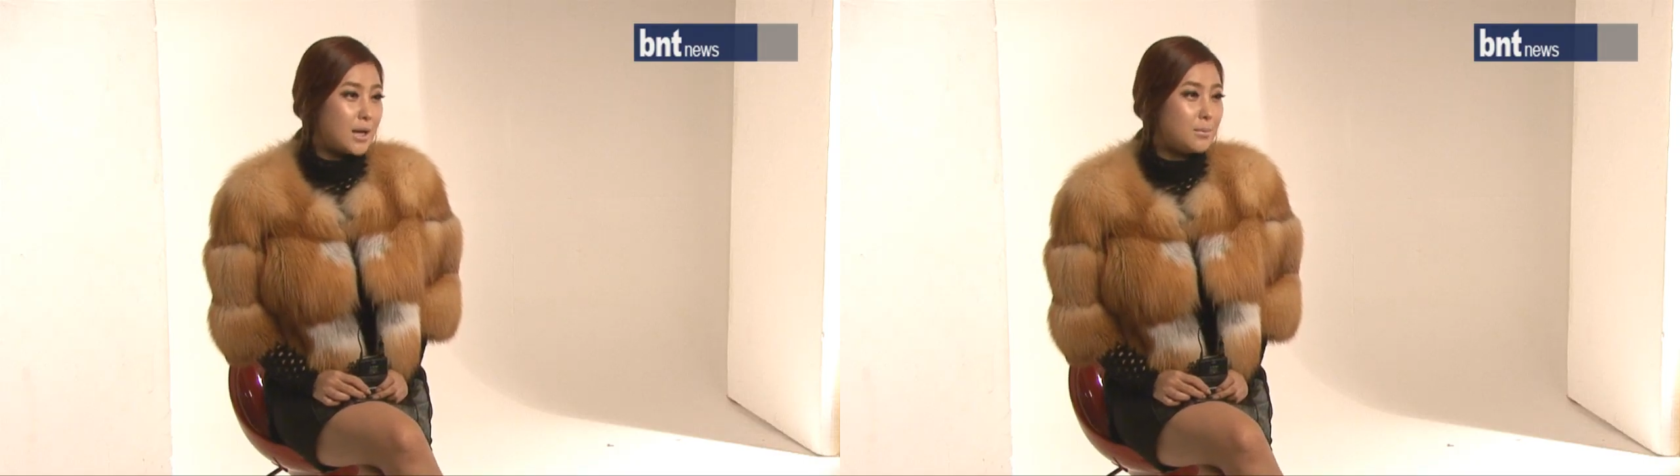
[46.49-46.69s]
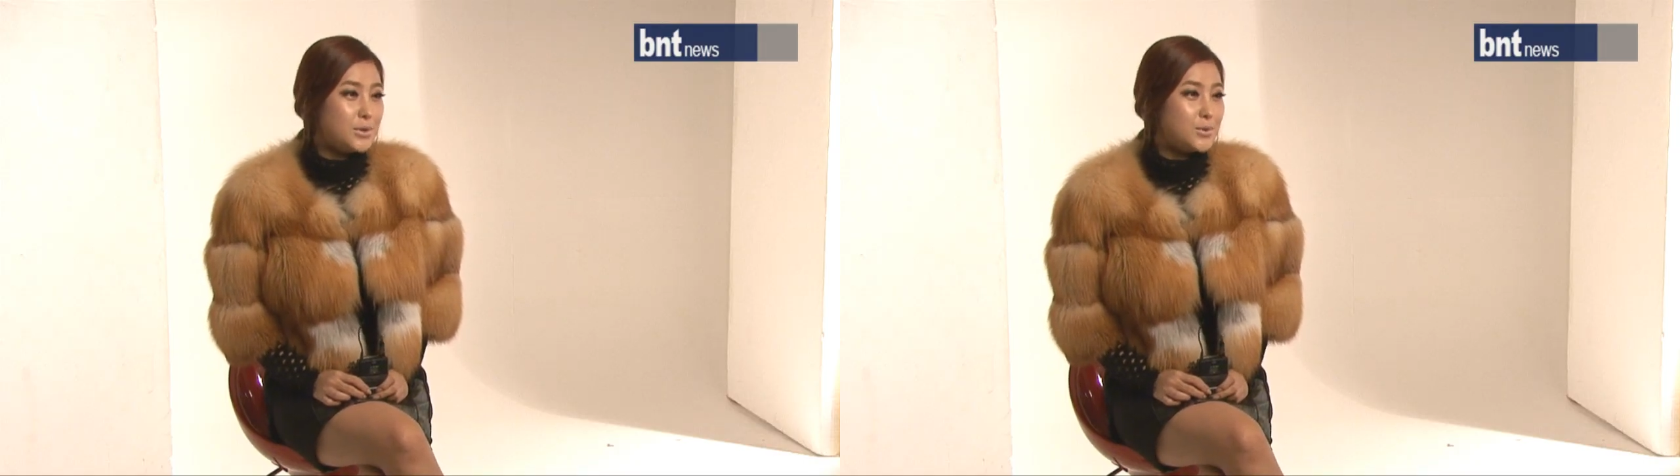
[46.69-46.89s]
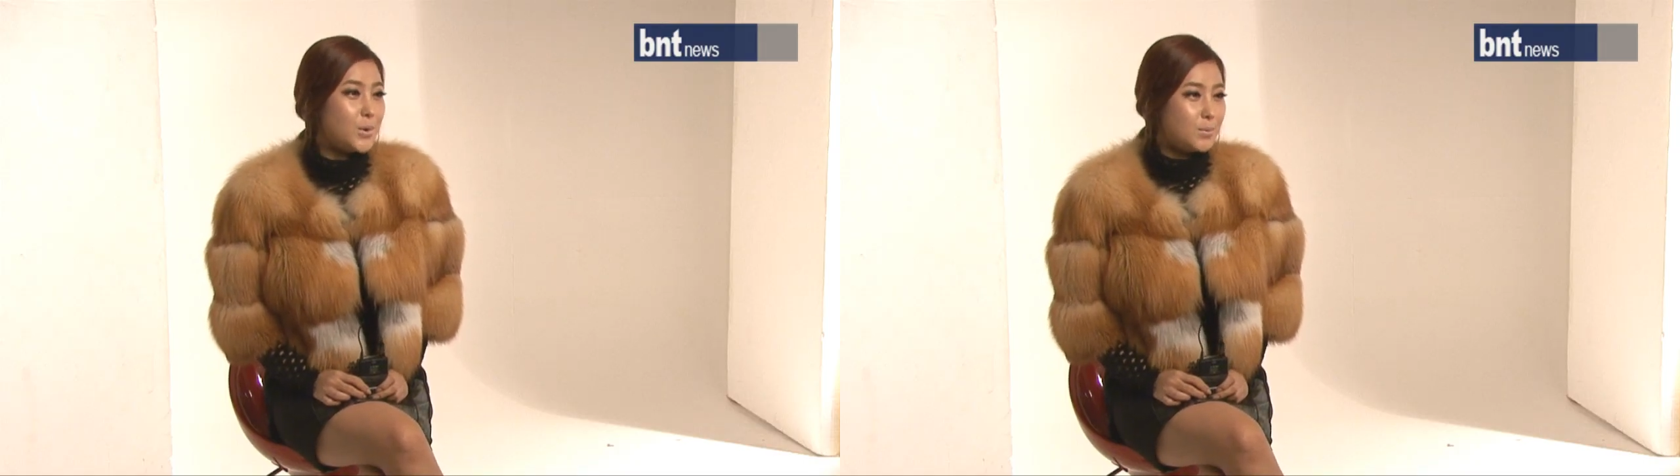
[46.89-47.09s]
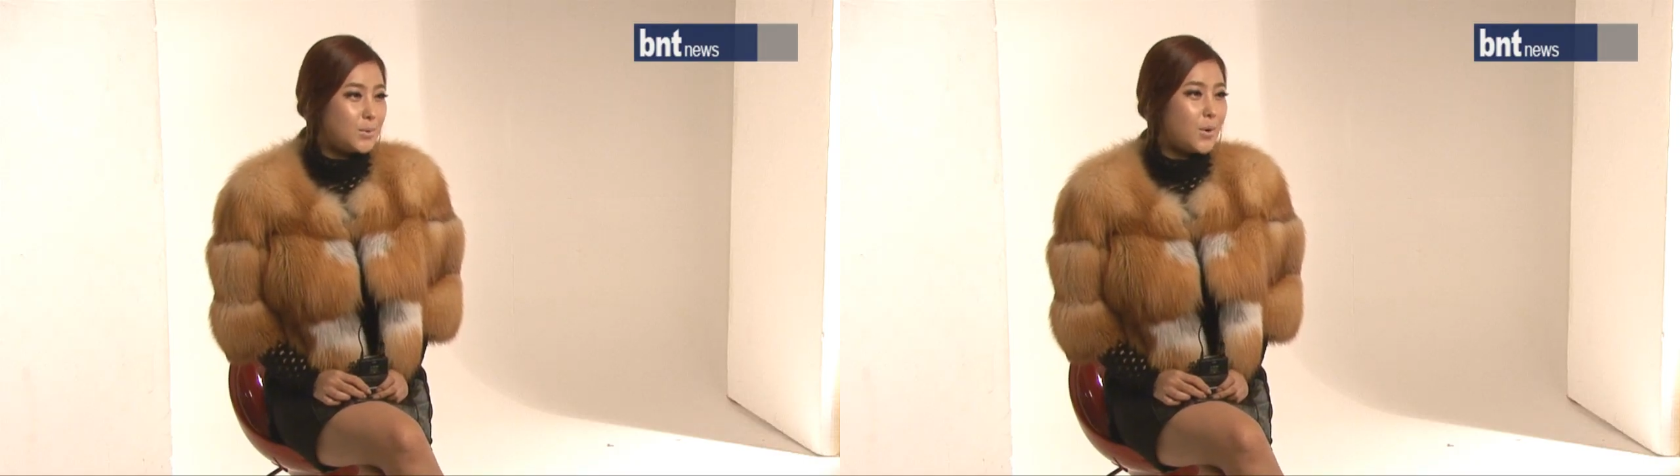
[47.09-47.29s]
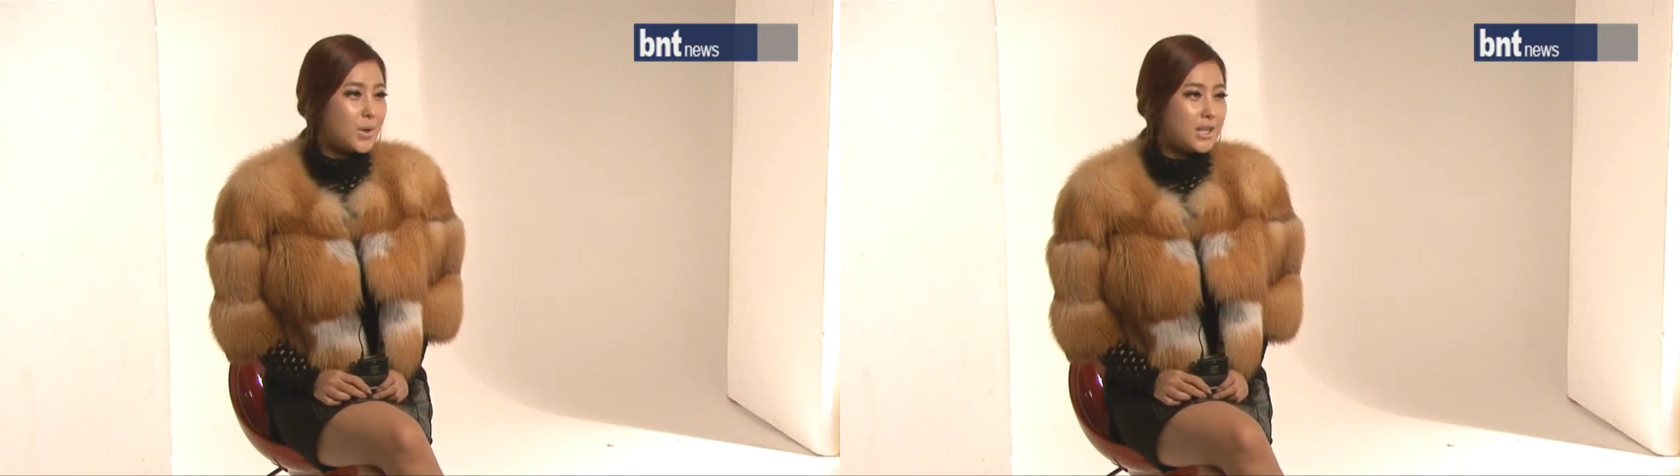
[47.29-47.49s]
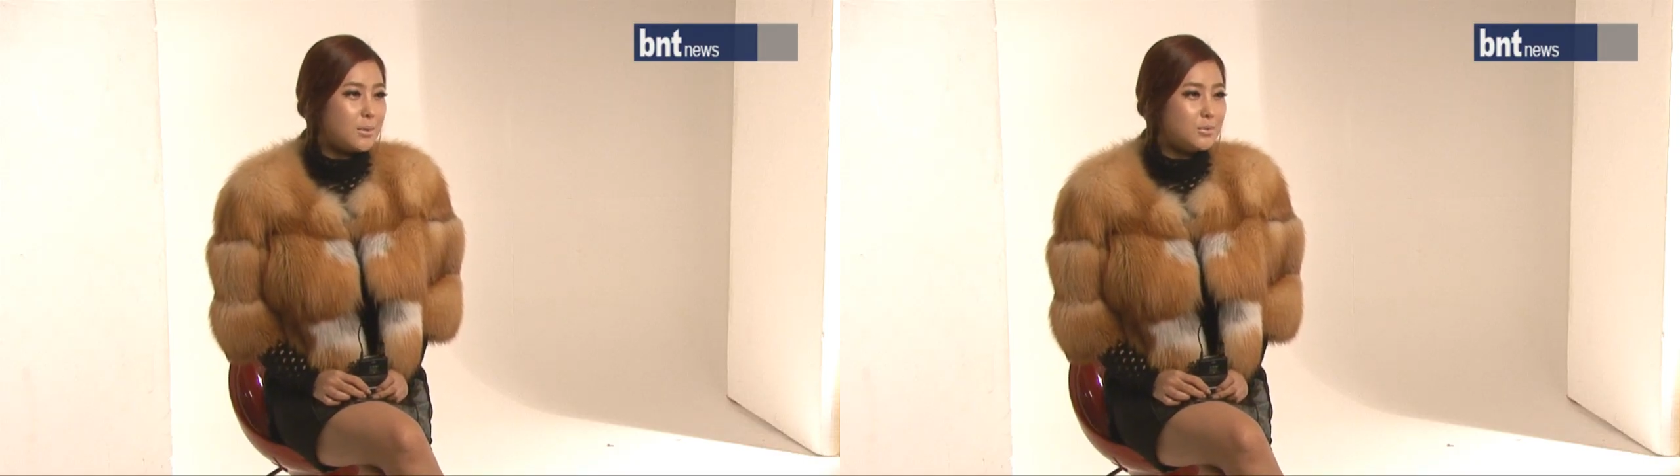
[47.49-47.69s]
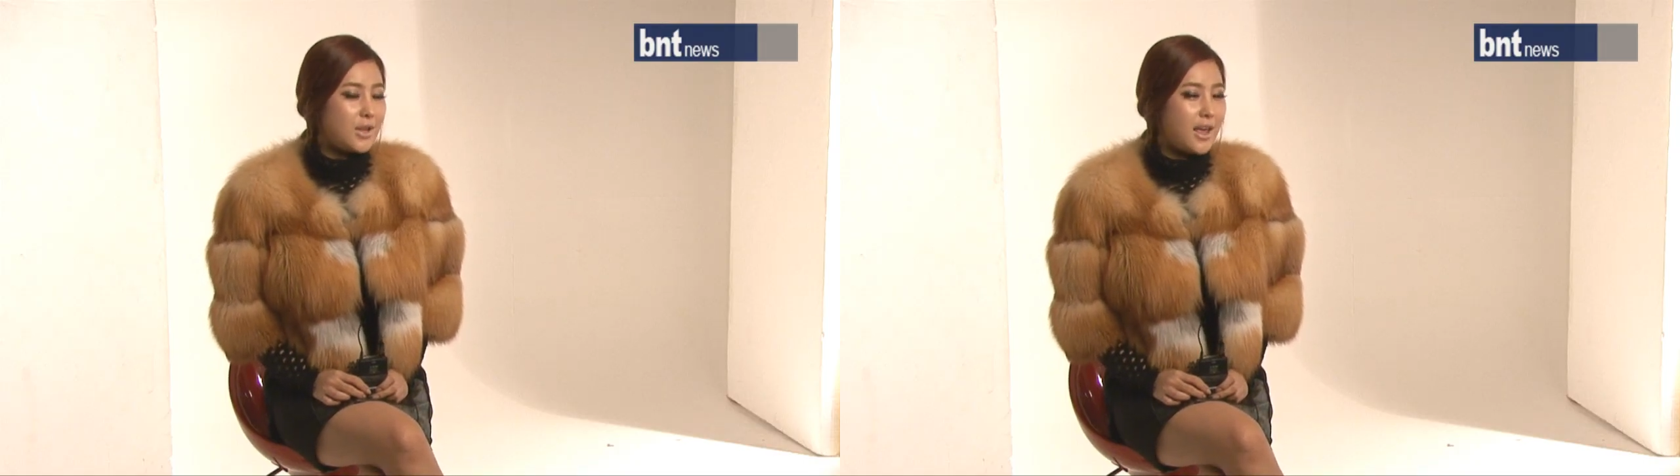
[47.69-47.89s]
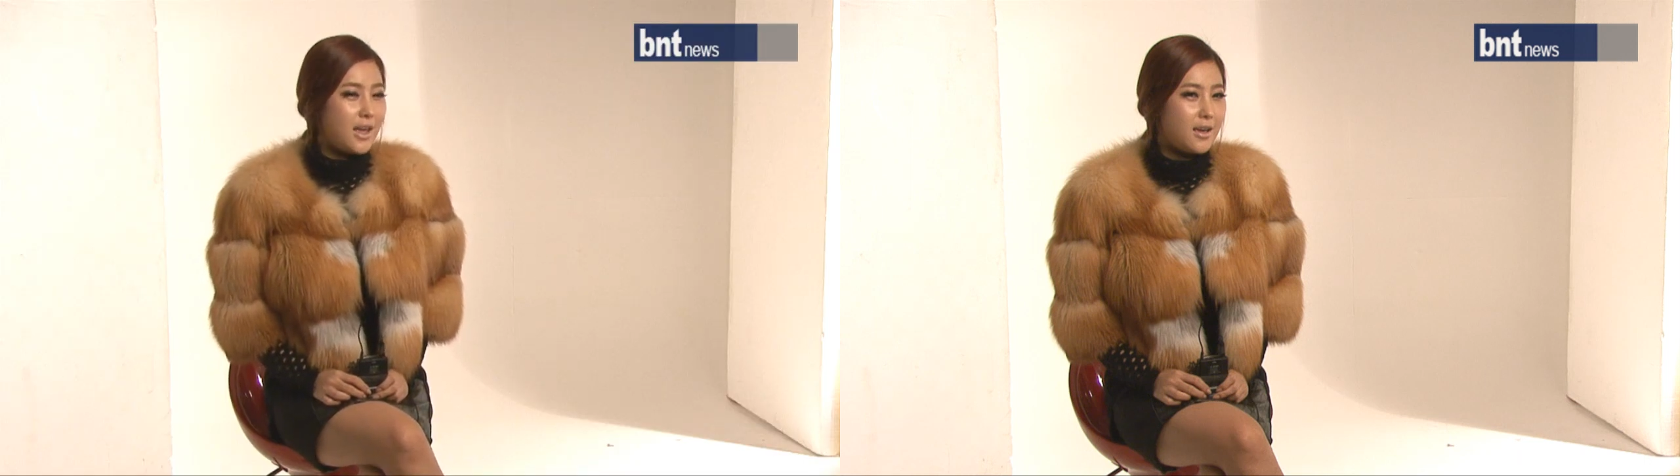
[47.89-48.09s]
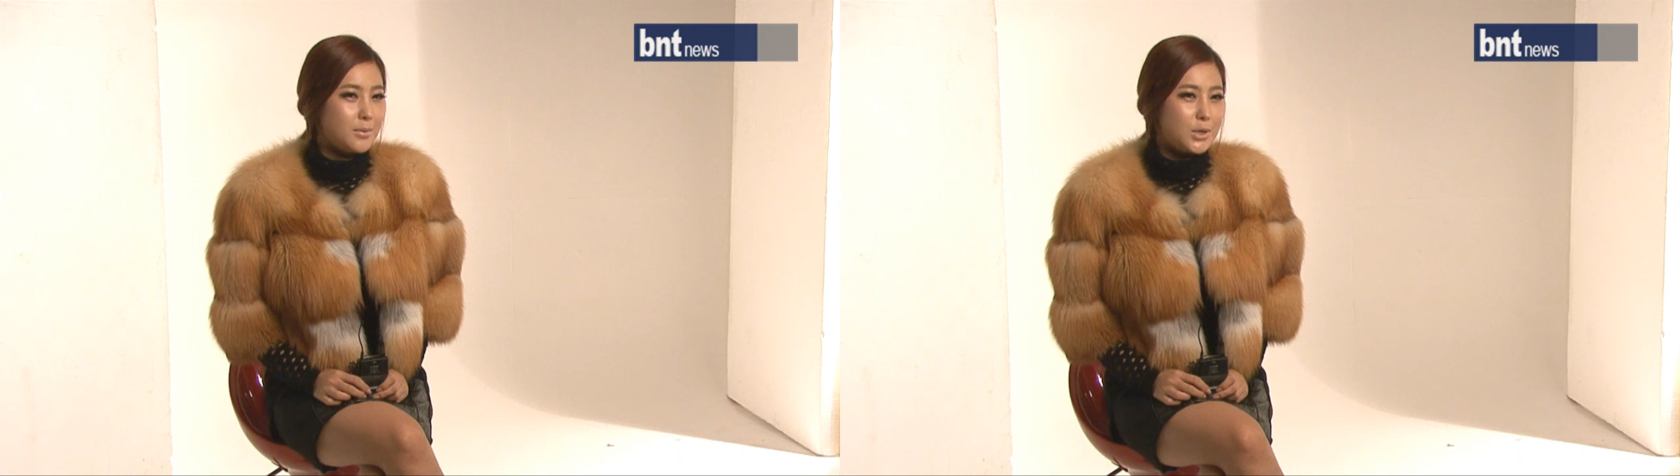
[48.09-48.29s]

잡힐 수 없는 거기 때문에